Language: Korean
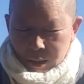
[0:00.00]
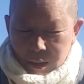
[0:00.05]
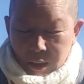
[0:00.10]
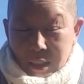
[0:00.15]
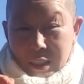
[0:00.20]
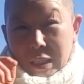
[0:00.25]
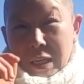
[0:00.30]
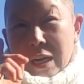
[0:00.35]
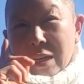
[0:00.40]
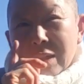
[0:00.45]

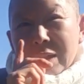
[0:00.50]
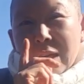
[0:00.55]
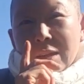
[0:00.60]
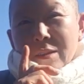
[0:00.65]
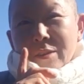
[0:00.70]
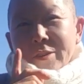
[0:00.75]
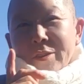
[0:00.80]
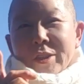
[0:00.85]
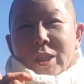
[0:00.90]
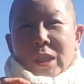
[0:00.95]
근데 제가 그냥
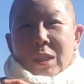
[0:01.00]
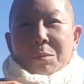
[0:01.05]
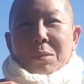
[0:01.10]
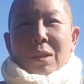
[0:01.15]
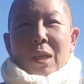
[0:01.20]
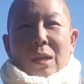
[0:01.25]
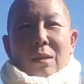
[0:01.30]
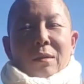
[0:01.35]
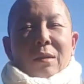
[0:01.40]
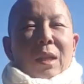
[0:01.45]
그걸
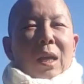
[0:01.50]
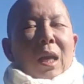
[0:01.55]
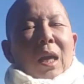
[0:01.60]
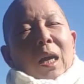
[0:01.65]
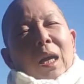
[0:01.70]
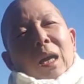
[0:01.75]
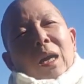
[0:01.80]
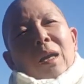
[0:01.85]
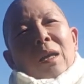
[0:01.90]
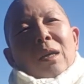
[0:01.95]
스치면
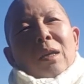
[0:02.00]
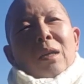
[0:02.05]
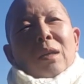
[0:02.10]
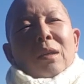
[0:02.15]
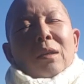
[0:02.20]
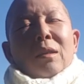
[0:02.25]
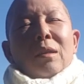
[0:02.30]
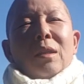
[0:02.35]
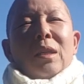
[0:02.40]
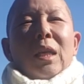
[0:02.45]
되는데
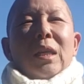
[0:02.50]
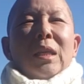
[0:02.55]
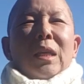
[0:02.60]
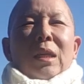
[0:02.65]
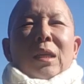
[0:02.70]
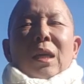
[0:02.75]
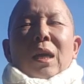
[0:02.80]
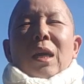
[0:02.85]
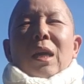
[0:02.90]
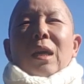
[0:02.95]
그때
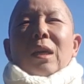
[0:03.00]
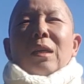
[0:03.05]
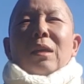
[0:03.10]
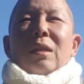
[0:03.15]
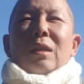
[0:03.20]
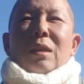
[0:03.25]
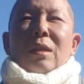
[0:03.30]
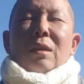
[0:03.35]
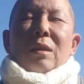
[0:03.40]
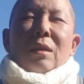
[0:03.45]
제가
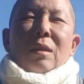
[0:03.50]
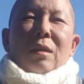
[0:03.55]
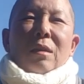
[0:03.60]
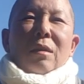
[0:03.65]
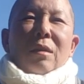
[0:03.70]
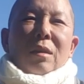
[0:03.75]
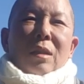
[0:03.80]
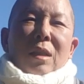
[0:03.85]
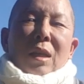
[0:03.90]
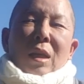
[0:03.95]

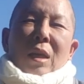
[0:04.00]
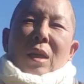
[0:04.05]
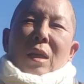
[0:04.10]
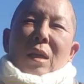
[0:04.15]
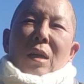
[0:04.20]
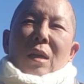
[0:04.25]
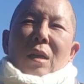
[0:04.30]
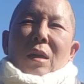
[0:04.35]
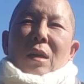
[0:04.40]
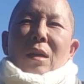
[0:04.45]

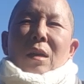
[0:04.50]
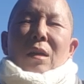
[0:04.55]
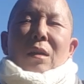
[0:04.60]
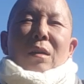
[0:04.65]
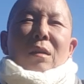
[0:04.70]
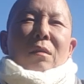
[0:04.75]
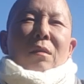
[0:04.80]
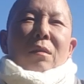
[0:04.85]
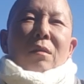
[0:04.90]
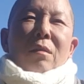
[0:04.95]

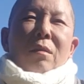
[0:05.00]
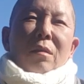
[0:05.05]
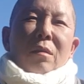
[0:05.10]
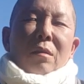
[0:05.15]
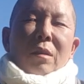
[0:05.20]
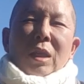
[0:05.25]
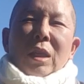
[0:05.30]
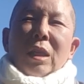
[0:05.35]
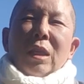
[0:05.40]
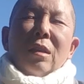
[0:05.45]
그때
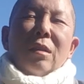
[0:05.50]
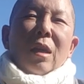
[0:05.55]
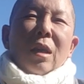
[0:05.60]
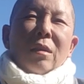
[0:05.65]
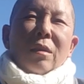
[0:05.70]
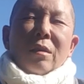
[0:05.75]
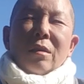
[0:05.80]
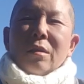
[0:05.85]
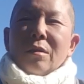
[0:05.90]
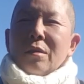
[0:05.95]
그
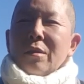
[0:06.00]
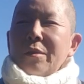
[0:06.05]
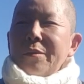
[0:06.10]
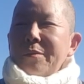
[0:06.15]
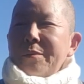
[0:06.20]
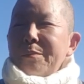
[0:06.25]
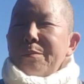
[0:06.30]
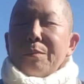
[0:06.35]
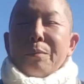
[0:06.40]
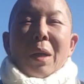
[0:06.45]
지리산
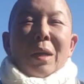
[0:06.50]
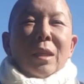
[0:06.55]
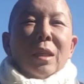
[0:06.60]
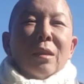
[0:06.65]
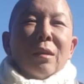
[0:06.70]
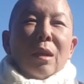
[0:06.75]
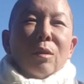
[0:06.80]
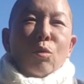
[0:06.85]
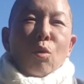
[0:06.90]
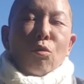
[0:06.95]
그
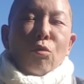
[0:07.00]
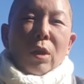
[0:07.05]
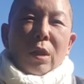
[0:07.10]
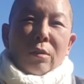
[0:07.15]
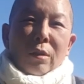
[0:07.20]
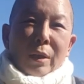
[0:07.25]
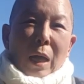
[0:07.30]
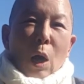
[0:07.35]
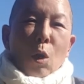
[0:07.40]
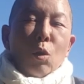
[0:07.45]
빨치산
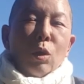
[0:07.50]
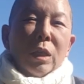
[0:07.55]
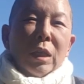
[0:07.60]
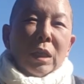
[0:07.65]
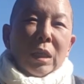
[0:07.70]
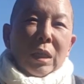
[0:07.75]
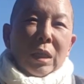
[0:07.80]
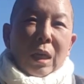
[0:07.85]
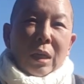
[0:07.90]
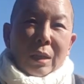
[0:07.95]
토굴에서 나올
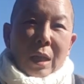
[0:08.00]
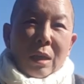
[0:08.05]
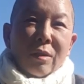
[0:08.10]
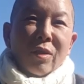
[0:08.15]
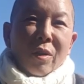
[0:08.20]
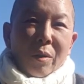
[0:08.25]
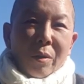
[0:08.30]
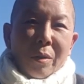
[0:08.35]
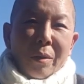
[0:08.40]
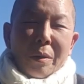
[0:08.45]
시기가
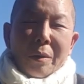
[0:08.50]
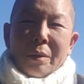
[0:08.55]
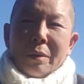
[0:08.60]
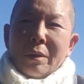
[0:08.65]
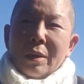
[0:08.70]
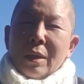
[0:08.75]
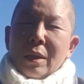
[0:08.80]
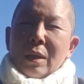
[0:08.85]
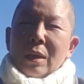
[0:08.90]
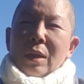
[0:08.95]
돼서
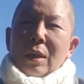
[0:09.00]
